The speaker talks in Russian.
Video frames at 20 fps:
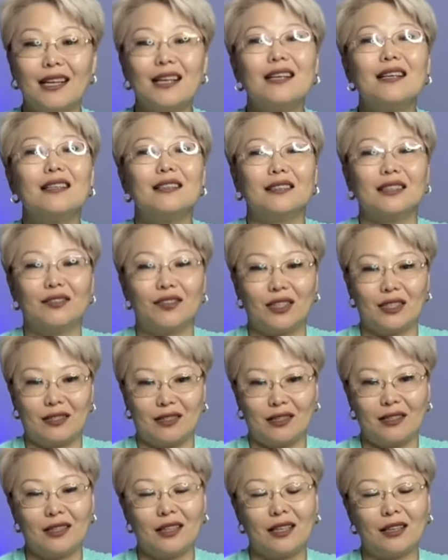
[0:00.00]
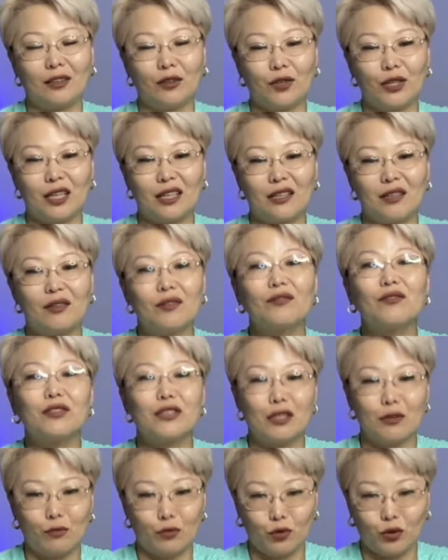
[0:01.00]
– дефицит калорий
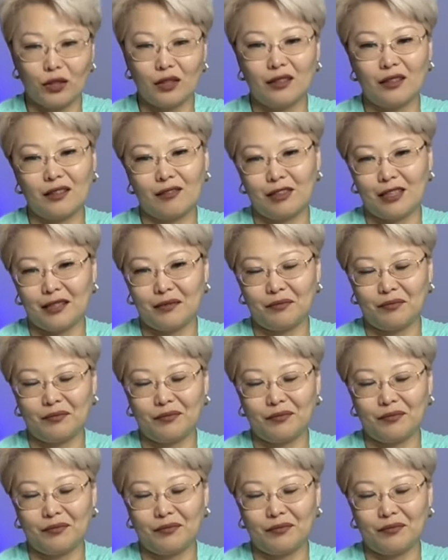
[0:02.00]
всему голова.